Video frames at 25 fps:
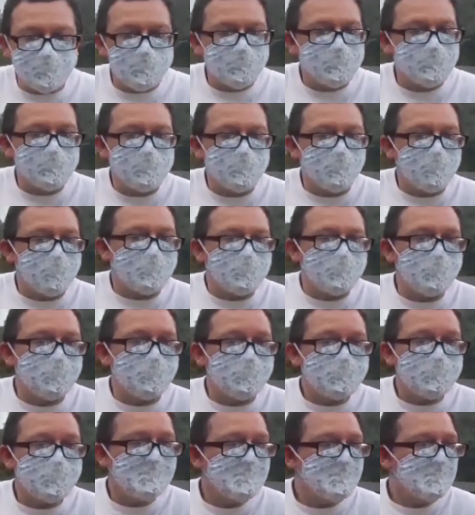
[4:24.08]
psicoactivas,
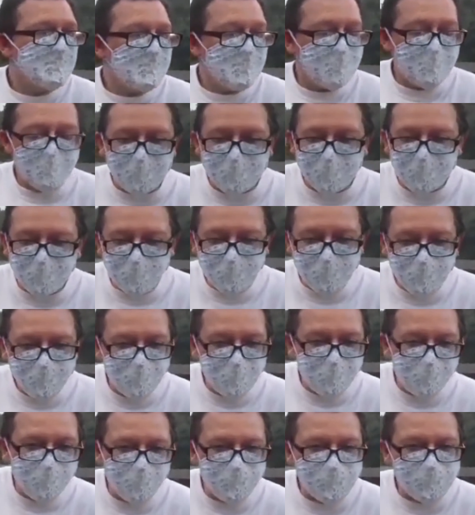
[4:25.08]
agarra, me
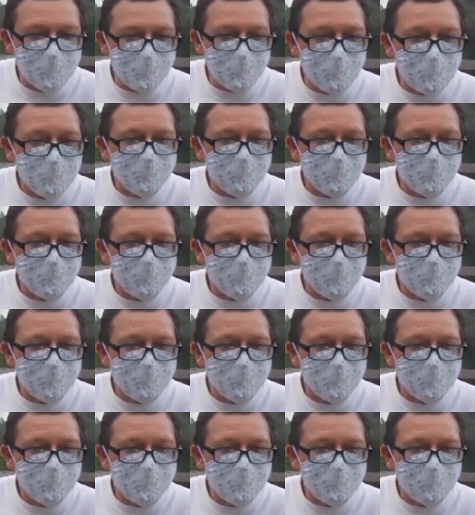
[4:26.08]
apuñala,